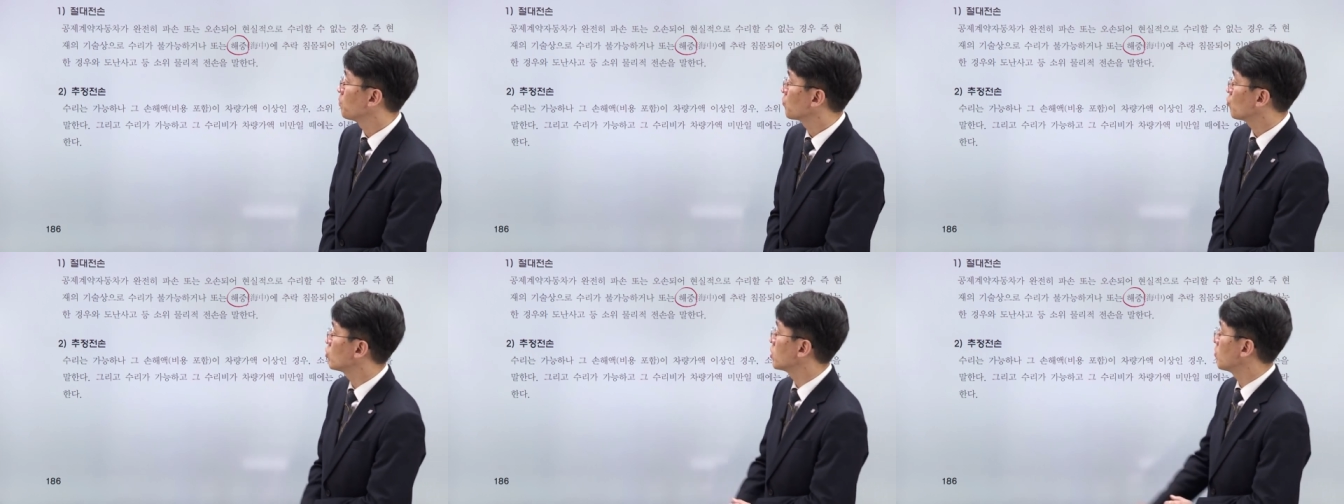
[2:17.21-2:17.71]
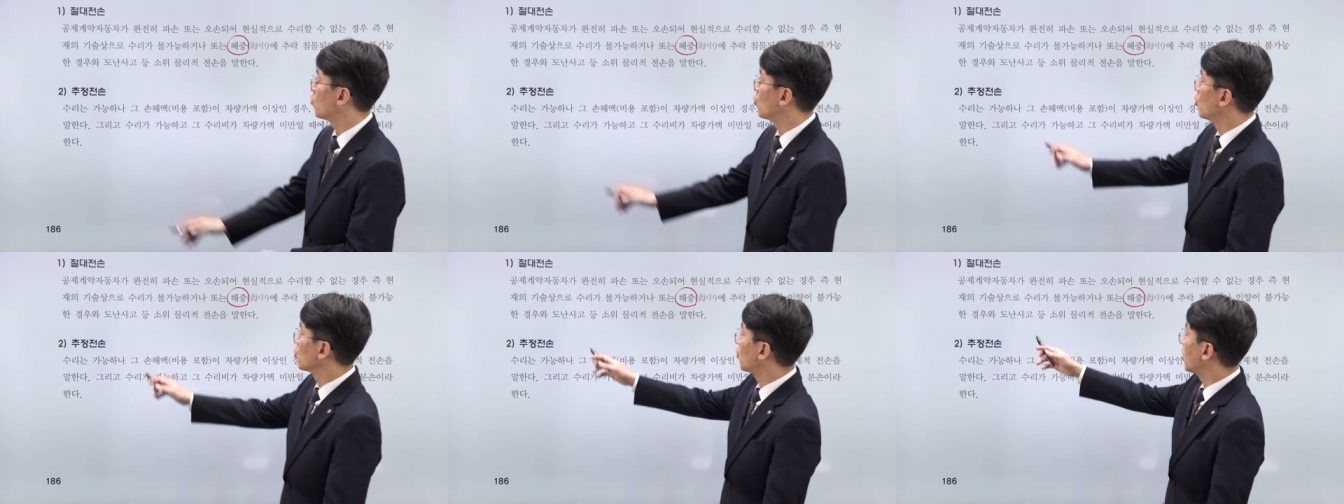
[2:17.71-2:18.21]
또는 이제 뭐
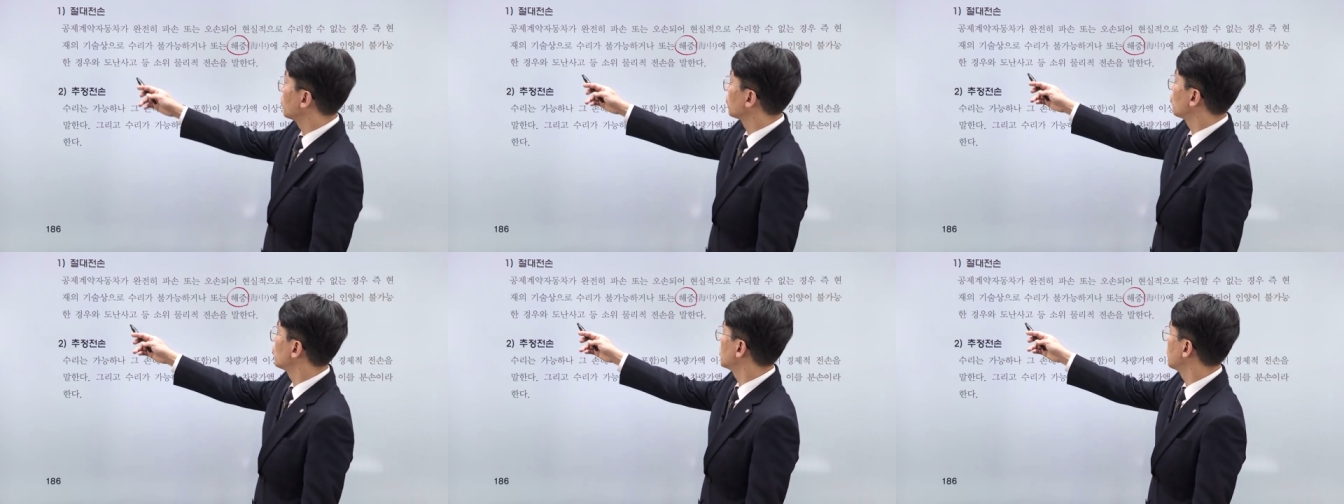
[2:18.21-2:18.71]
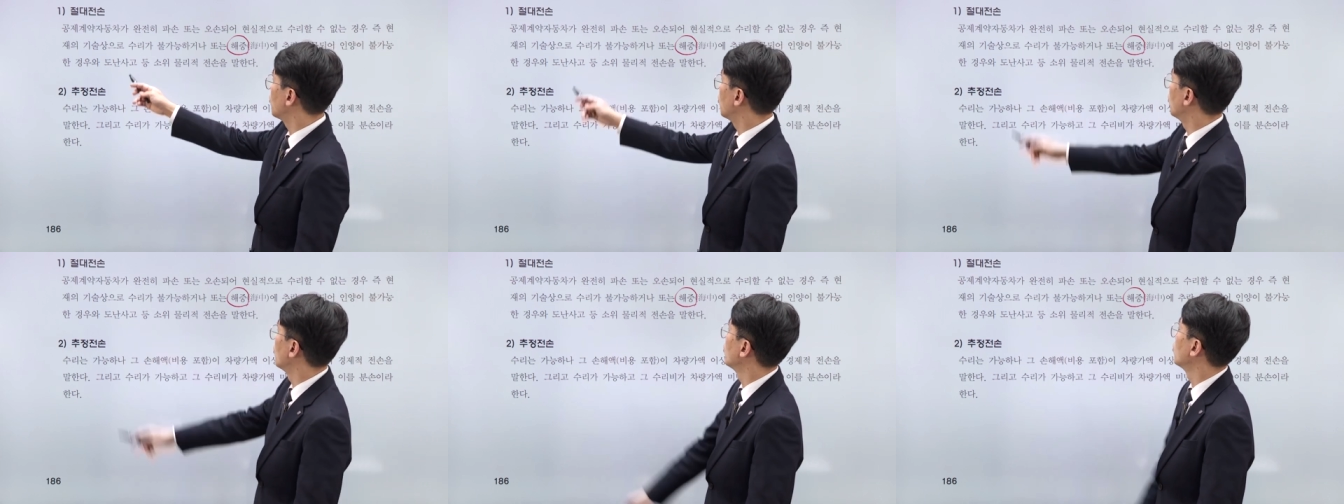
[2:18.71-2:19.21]
도난 등도 이제 뭐
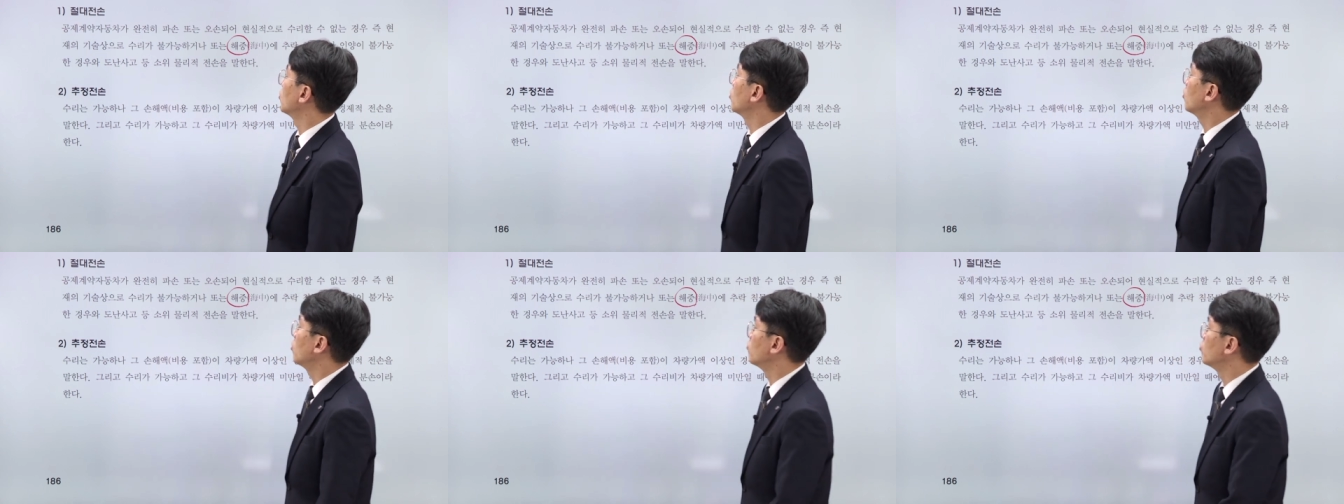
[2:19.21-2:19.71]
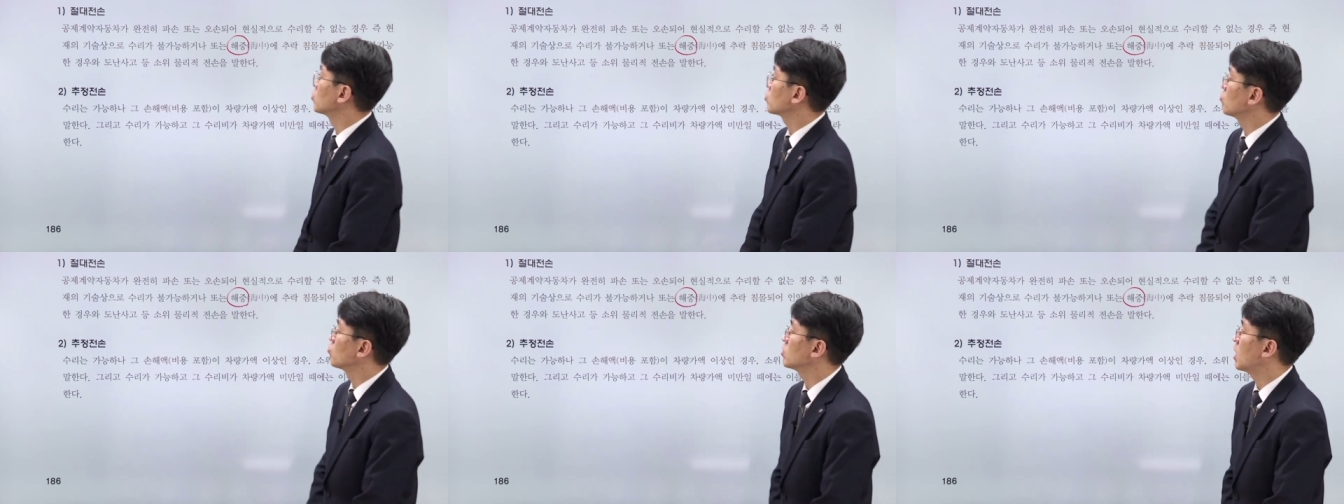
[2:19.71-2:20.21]
어, 물리적
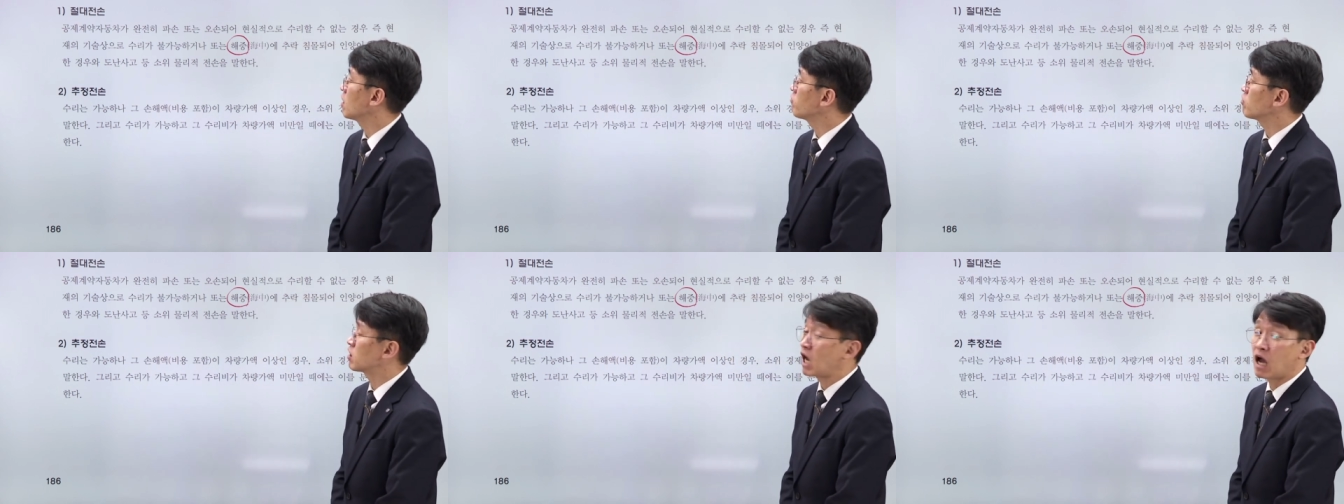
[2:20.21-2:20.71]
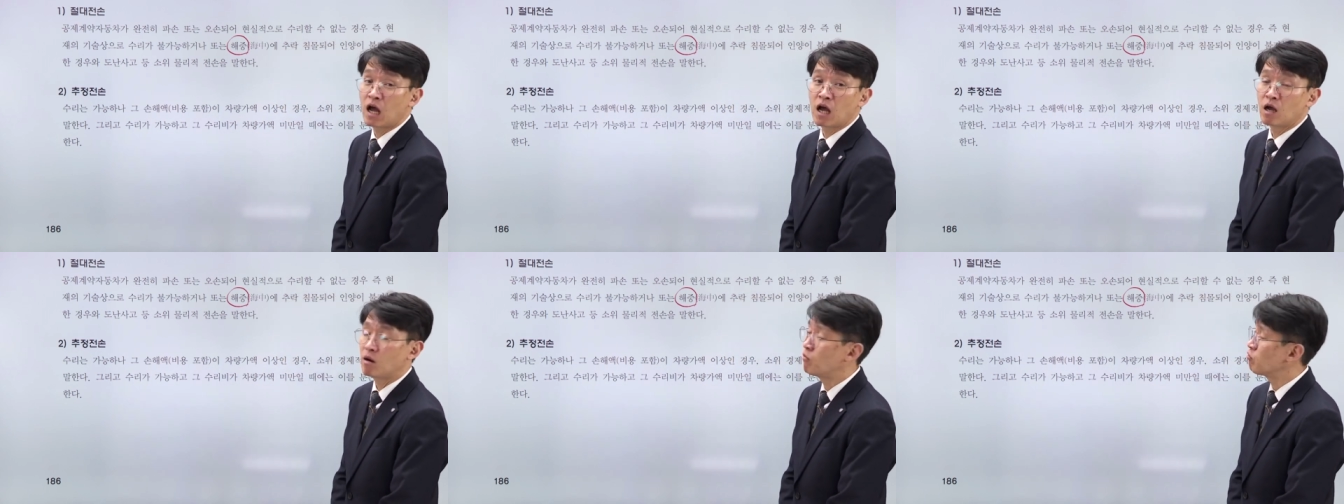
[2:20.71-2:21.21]
전선이라 할 수 있다.
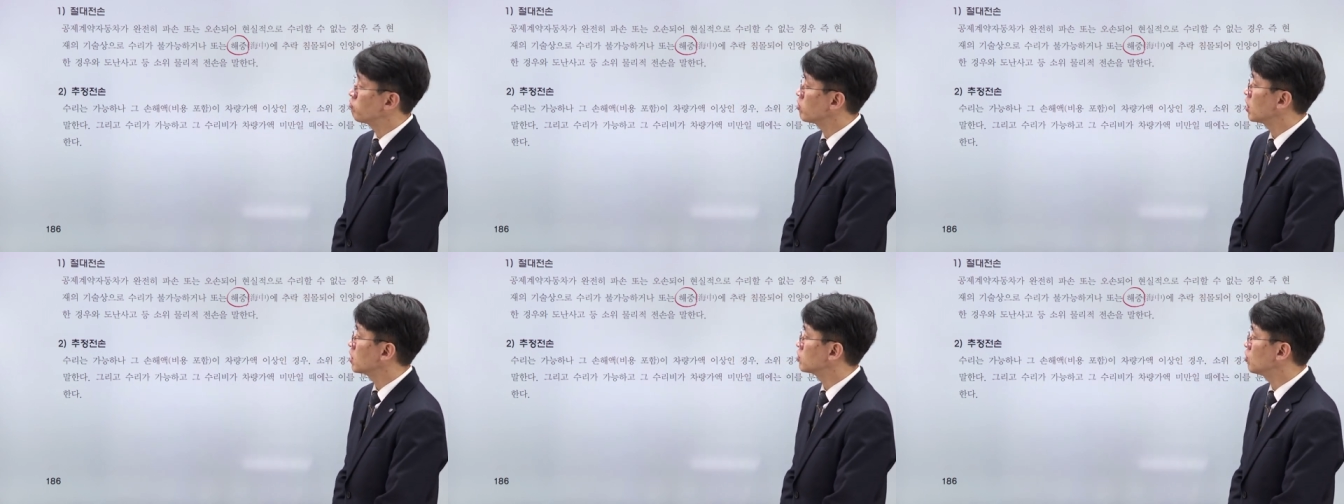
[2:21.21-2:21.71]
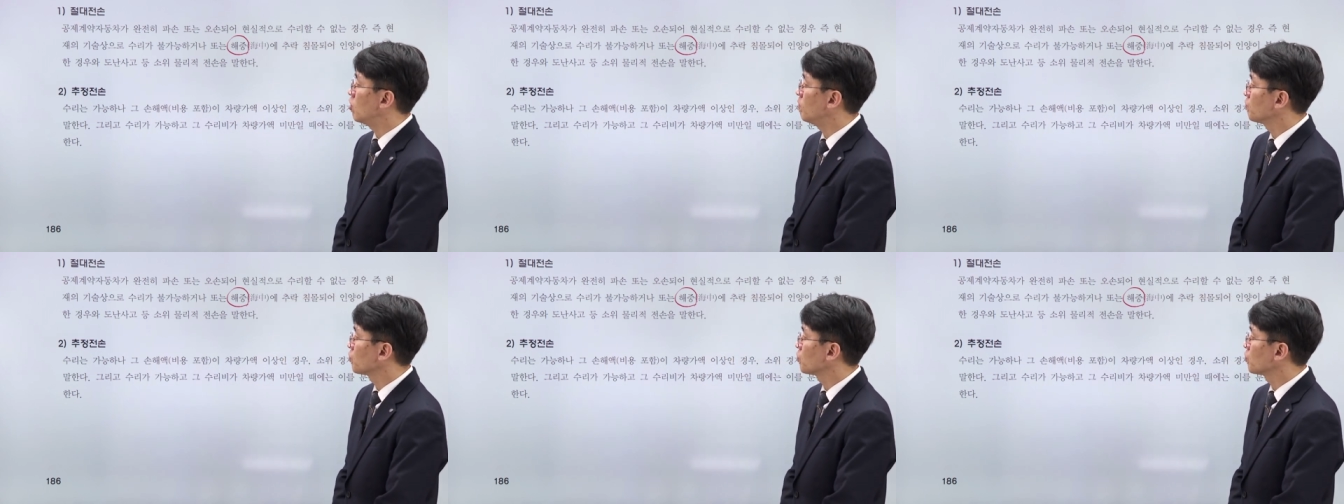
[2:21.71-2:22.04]
볼 수 있겠죠.